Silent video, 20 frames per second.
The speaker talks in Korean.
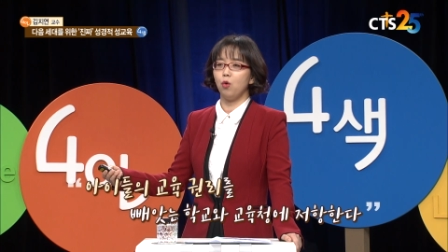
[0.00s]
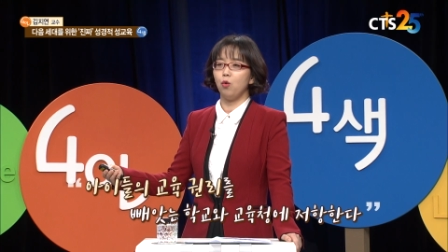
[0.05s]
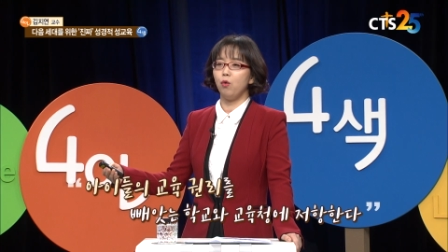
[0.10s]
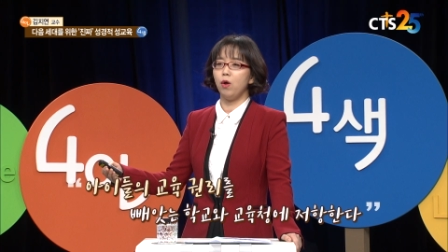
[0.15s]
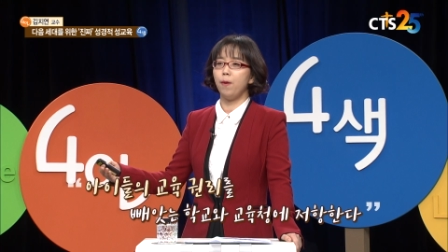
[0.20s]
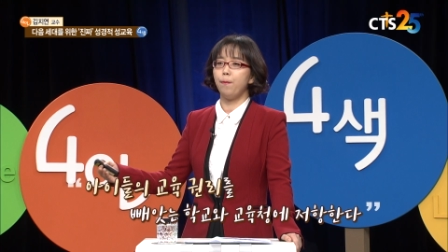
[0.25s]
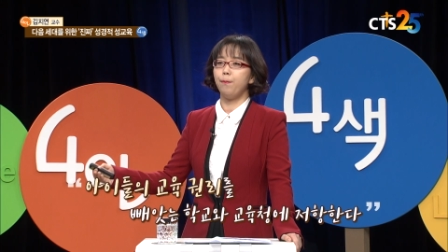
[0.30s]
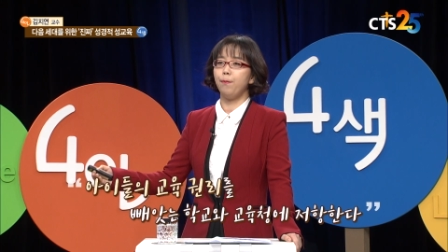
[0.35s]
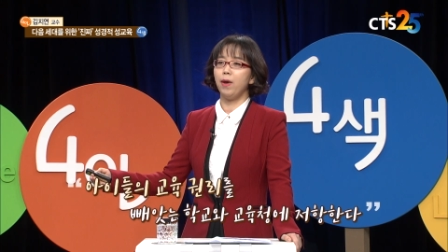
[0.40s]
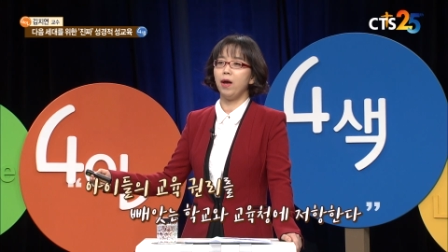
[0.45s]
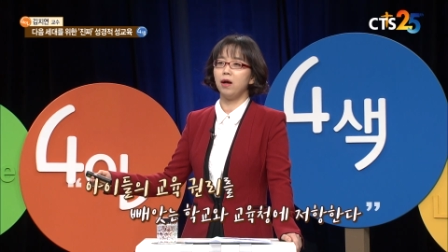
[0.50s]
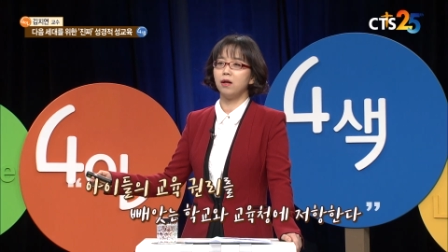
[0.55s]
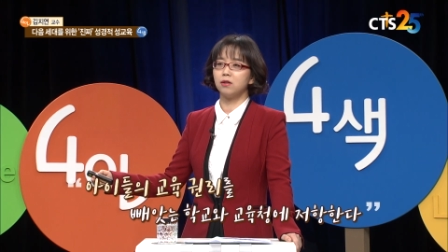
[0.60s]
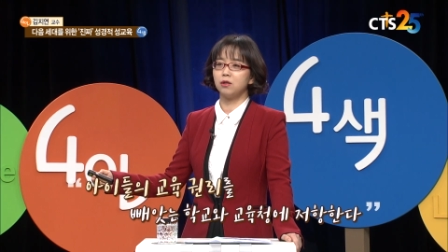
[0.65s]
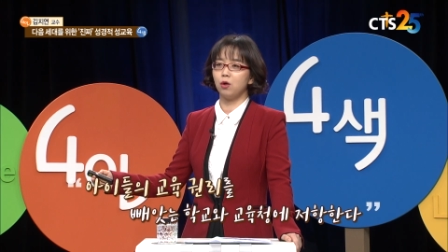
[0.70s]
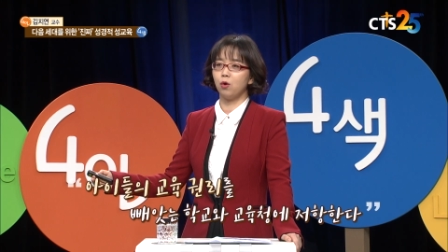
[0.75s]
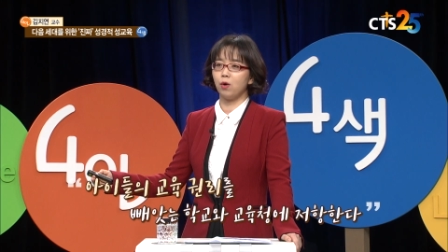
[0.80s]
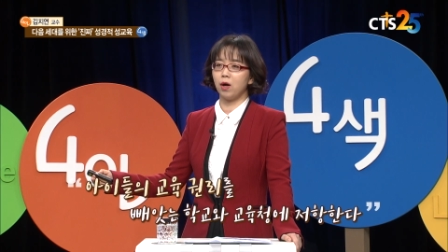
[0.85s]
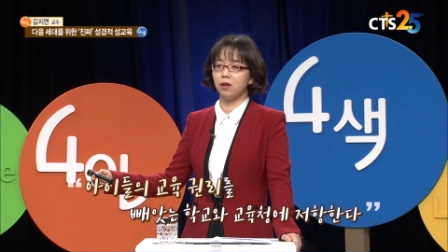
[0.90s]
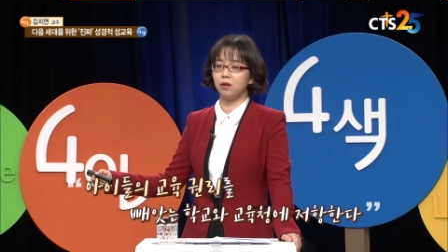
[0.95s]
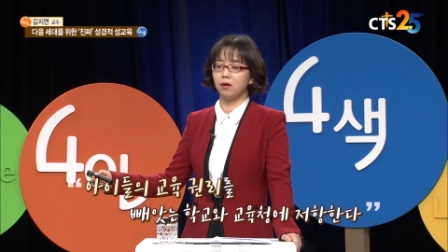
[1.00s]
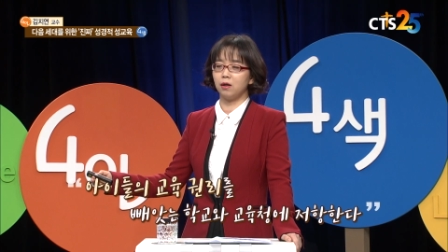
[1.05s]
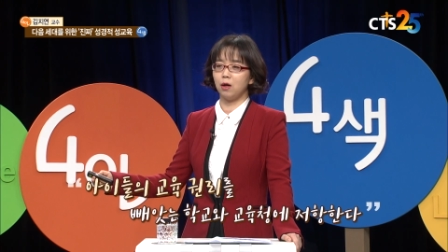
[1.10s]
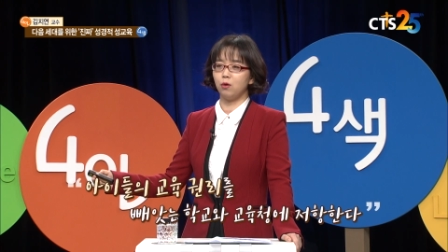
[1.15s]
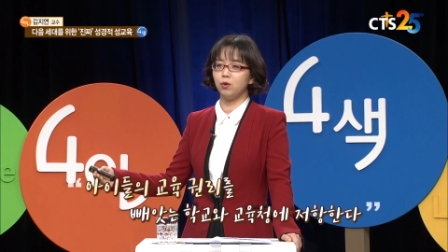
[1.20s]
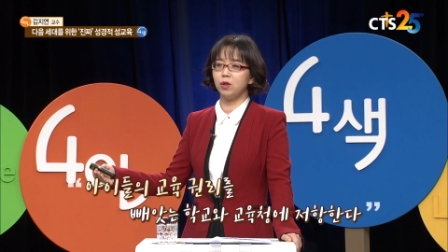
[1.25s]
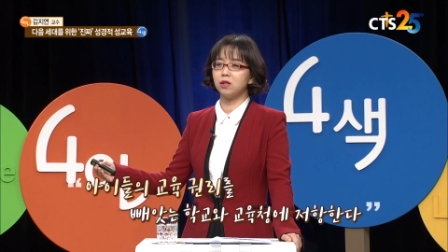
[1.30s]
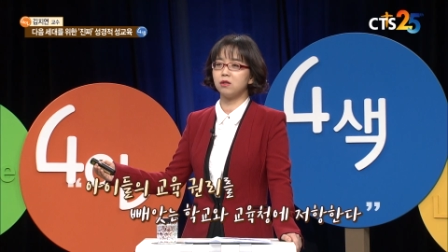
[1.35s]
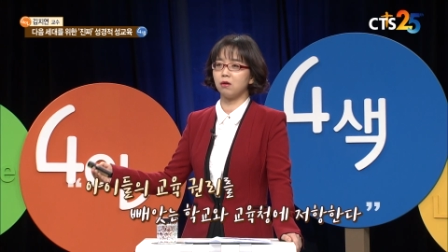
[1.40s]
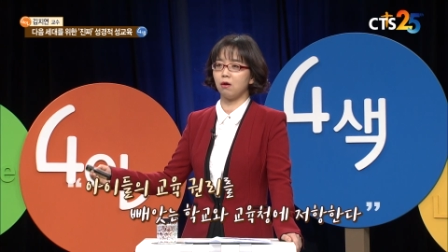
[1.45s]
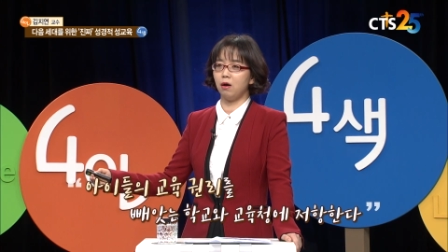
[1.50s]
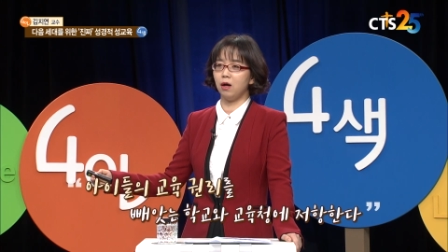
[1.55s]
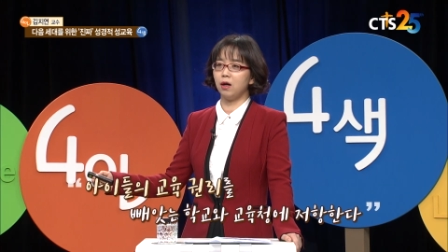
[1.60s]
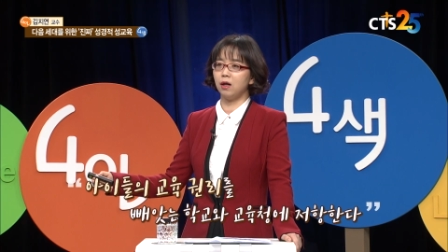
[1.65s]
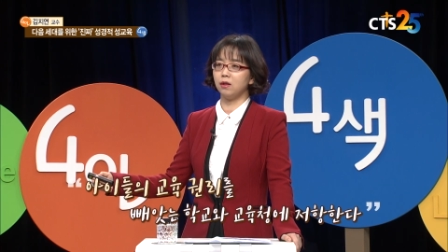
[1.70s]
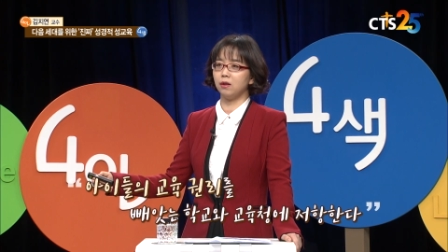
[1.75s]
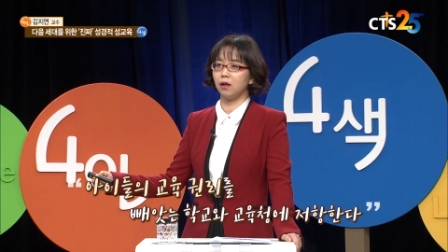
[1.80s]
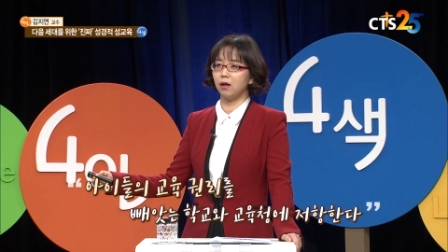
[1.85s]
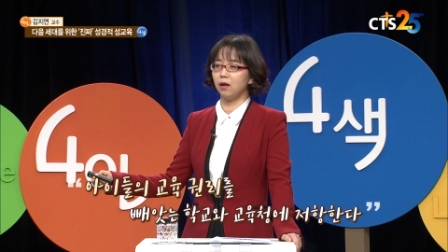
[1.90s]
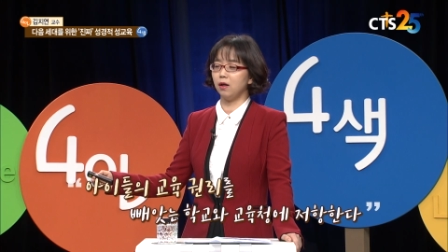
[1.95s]
왜 빼앗으려고 하는가? 우린
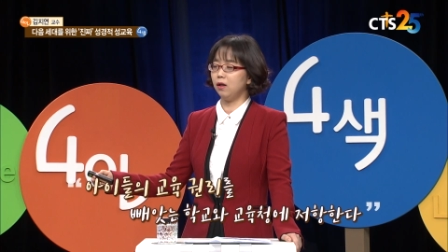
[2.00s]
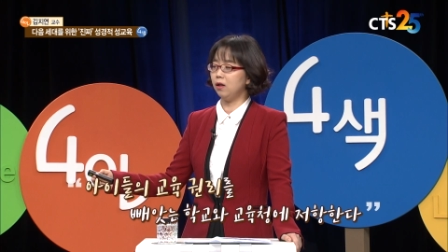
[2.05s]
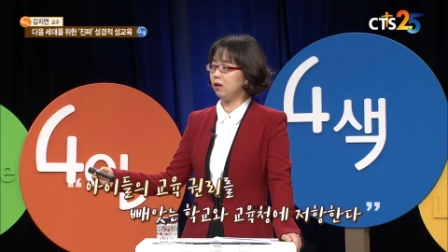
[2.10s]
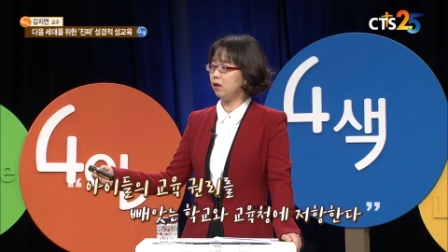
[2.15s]
저항한다.